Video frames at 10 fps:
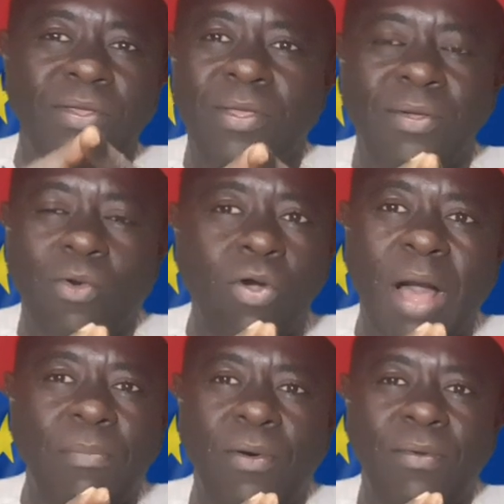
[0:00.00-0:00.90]
et au
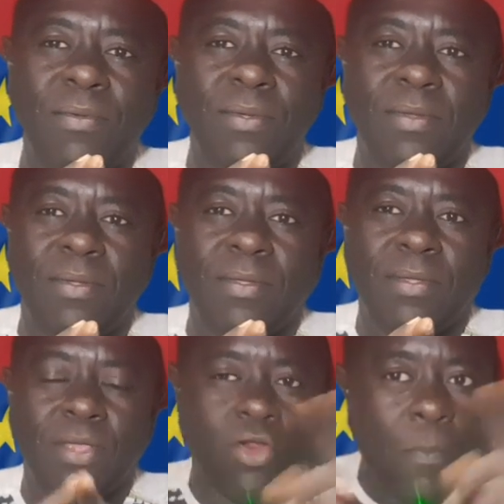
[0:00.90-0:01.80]
Gabon.
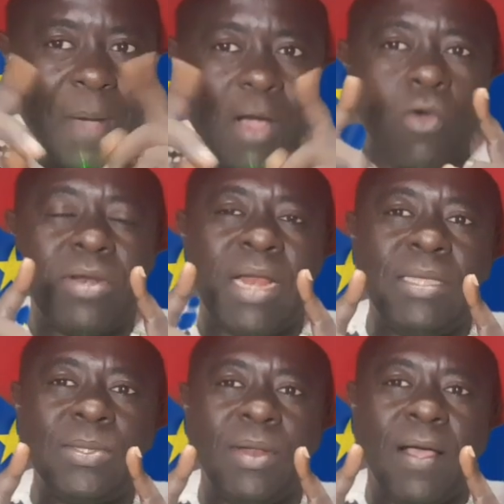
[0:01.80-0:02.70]
Ils n'ont pas
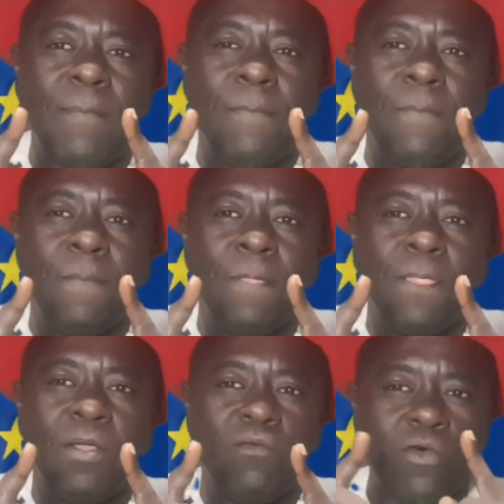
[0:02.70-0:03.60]
condamné cela.
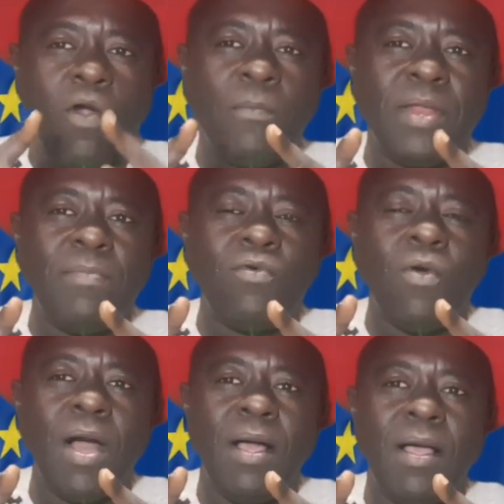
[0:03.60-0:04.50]
Vous comprenez
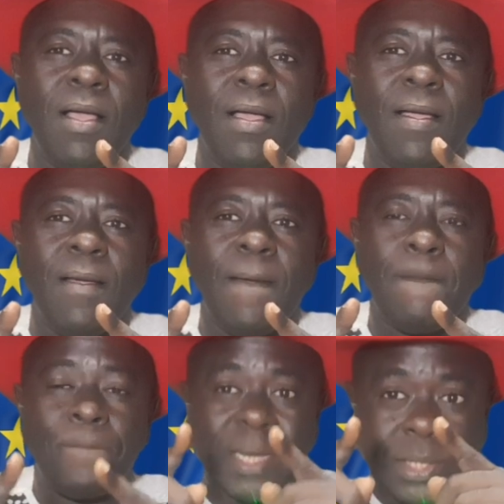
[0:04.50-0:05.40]
pourquoi
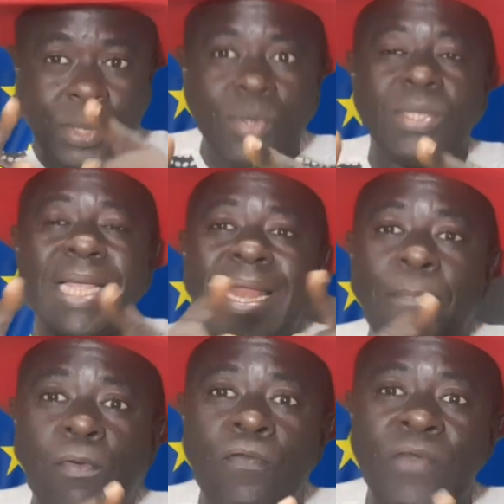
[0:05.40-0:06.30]
Parce que ça
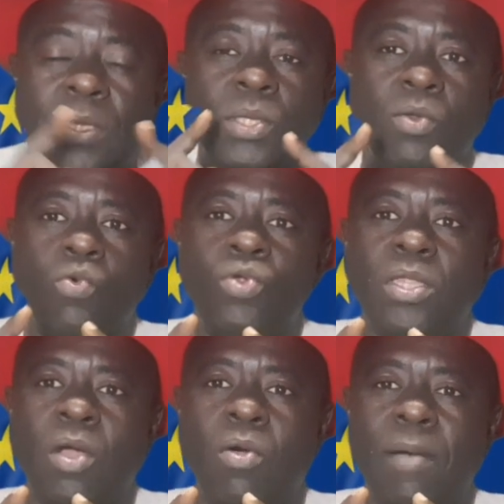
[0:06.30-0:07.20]
les profite, le coup
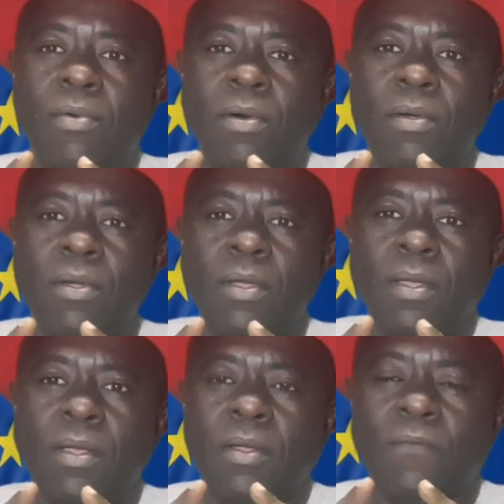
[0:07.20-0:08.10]
d'État au Gabon.
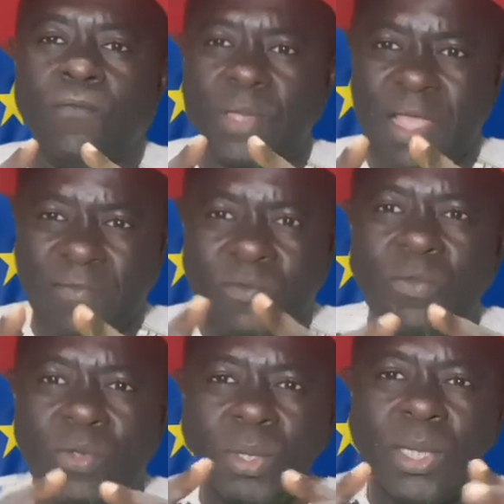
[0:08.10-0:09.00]
Vous avez
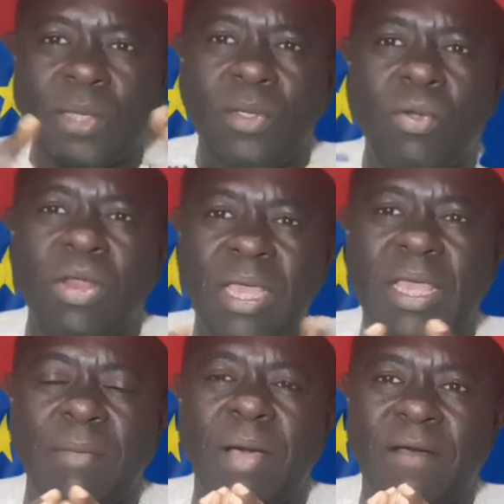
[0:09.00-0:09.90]
vu ce que
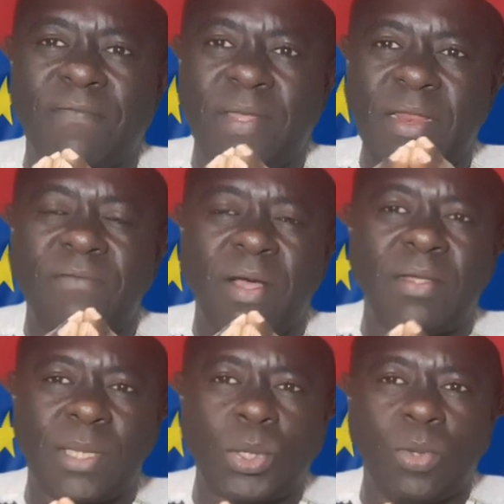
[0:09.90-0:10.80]
Olegingema a fait
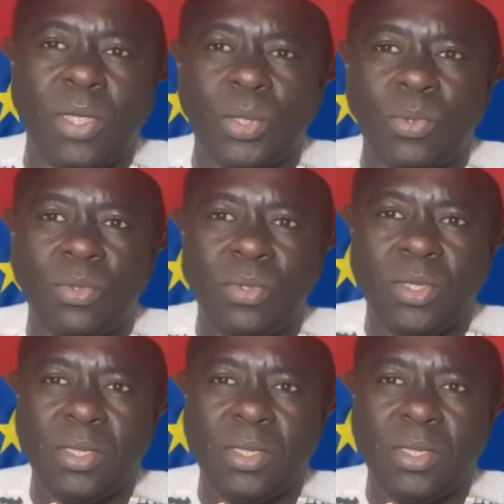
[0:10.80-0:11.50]
devant Sassou Nguesso